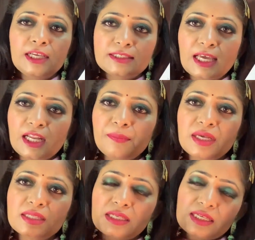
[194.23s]
सारे
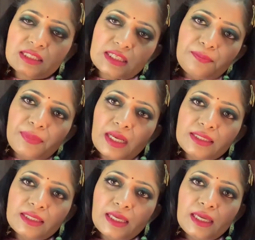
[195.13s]
मास्क एक सेम
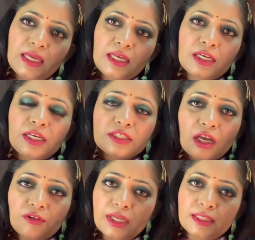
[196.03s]
प्राइस के हैं
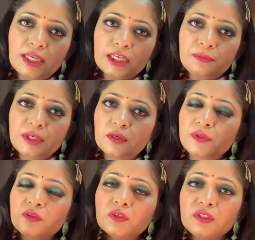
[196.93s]
डिस्काउंट आता है कभी कभी
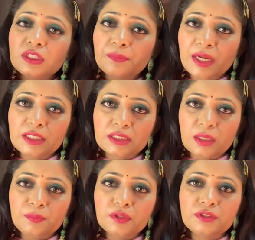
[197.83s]
तो इनकी प्राइस
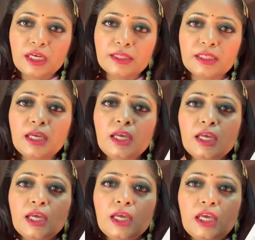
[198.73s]
कम भी हो जाती है
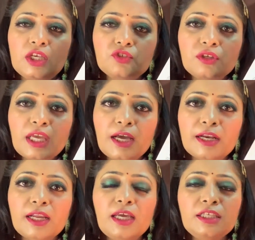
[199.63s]
इसको क्या
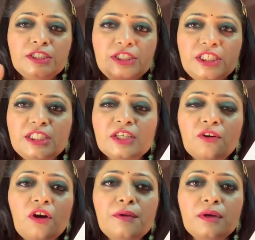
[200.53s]
करना है शीट
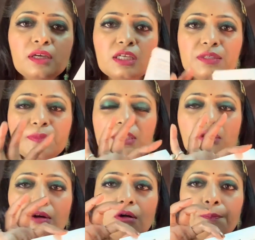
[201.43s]
को इसमें से
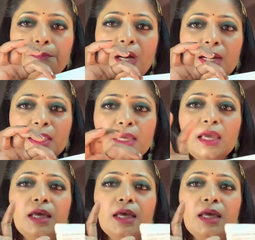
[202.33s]
ऑफ फाड़ेंगे